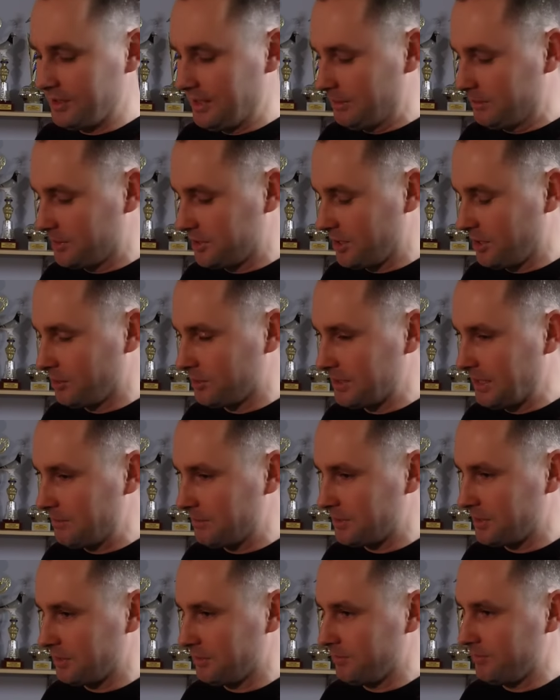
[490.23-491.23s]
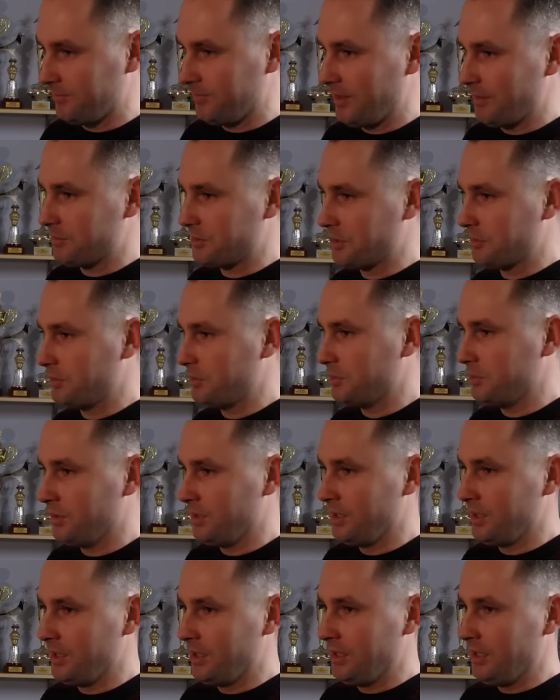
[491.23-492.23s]
no z czego samczyk wiem, że był
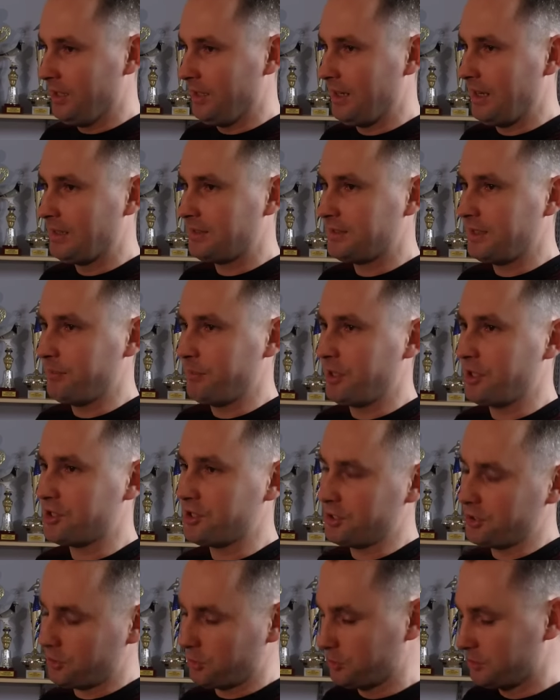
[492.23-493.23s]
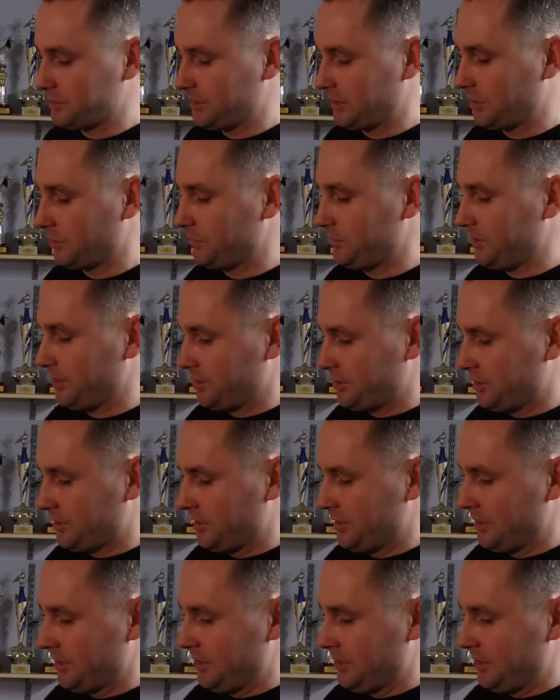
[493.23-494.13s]
raz te pierwsze szóstce również.